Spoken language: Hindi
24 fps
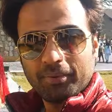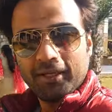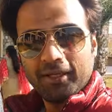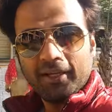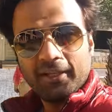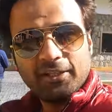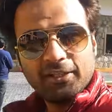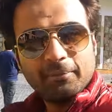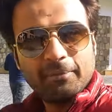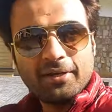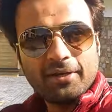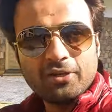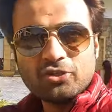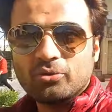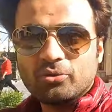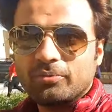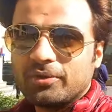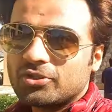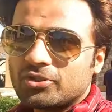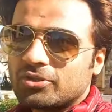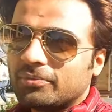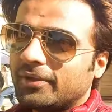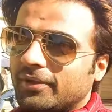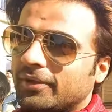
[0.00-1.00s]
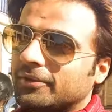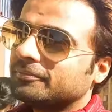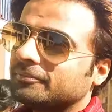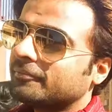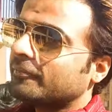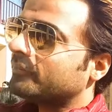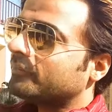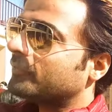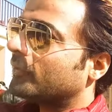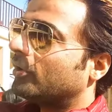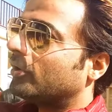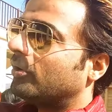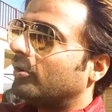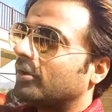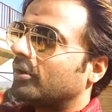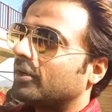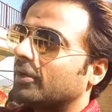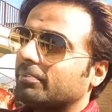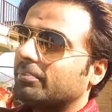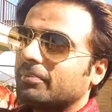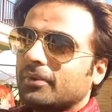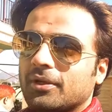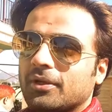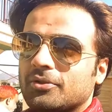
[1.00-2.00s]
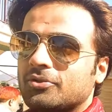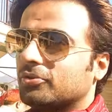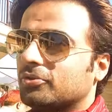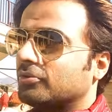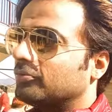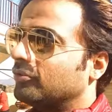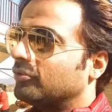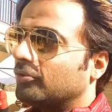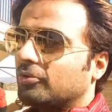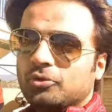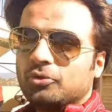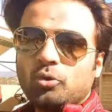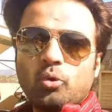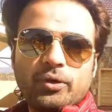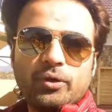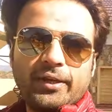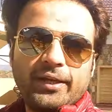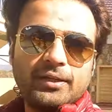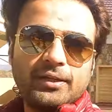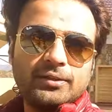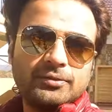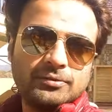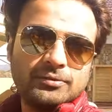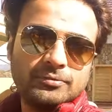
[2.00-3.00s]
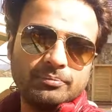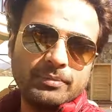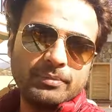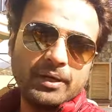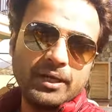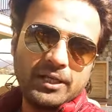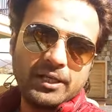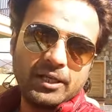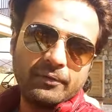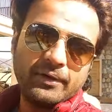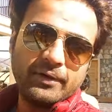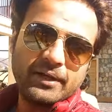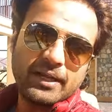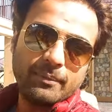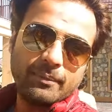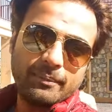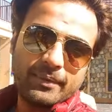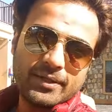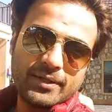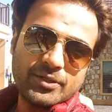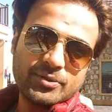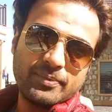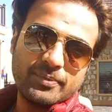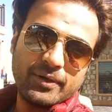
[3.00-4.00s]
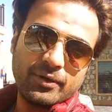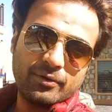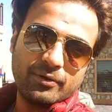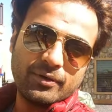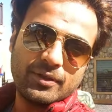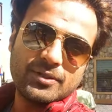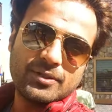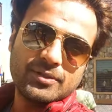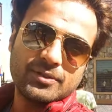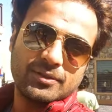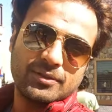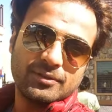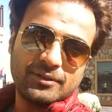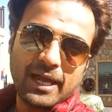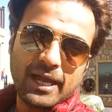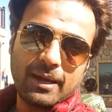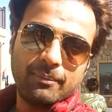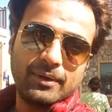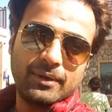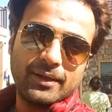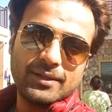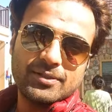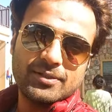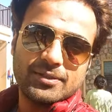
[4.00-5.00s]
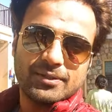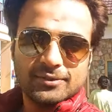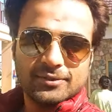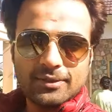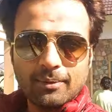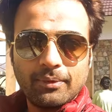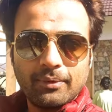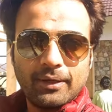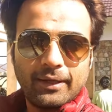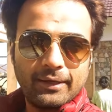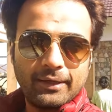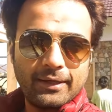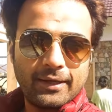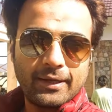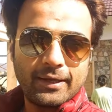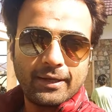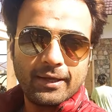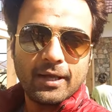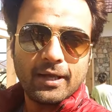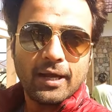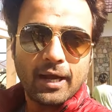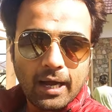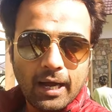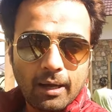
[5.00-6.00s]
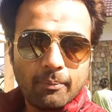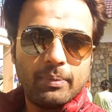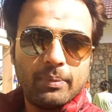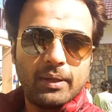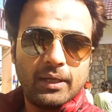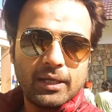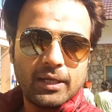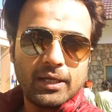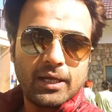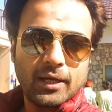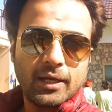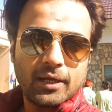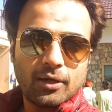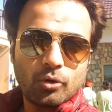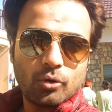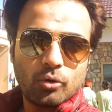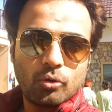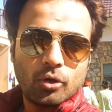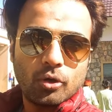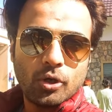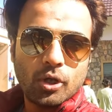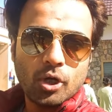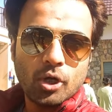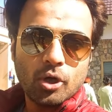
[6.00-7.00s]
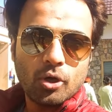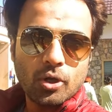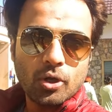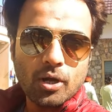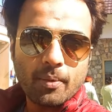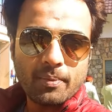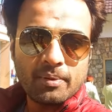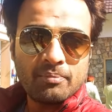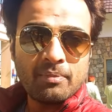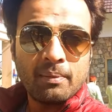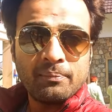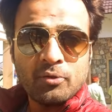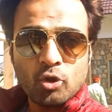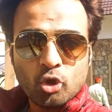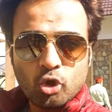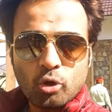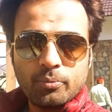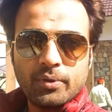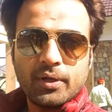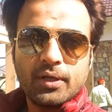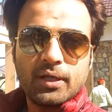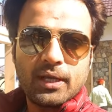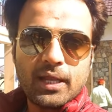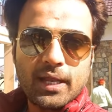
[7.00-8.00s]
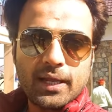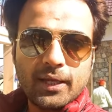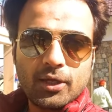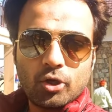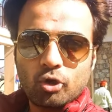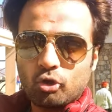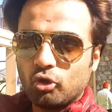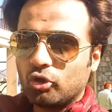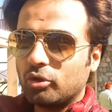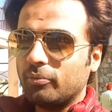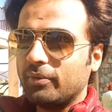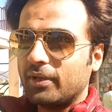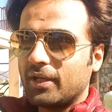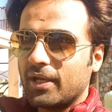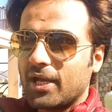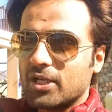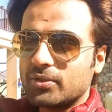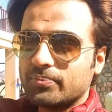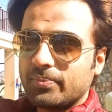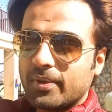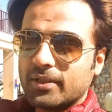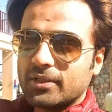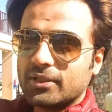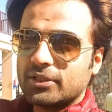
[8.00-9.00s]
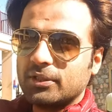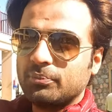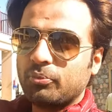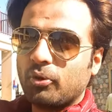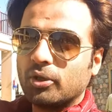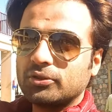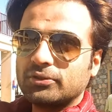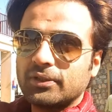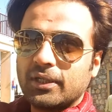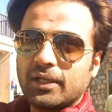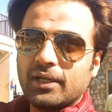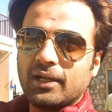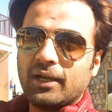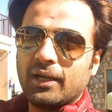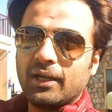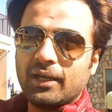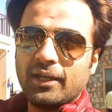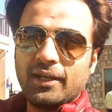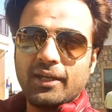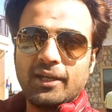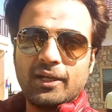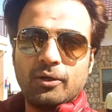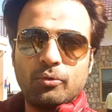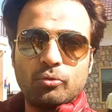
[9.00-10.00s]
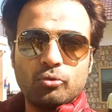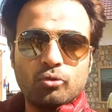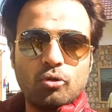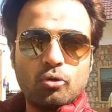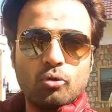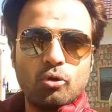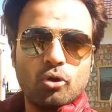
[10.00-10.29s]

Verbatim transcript: पी ली थी मैंने सुबह सुबह और अपना जो वो रूटीन मल्टी विटामिन मिनरल्स टैबलेट्स सब ले लिए आप भी लिया करो और अपनी मम्मियों को भी खिलाया करो क्योंकि मेरे आसपास ऐसी बहुत सारी आंटियाँ हैं उनको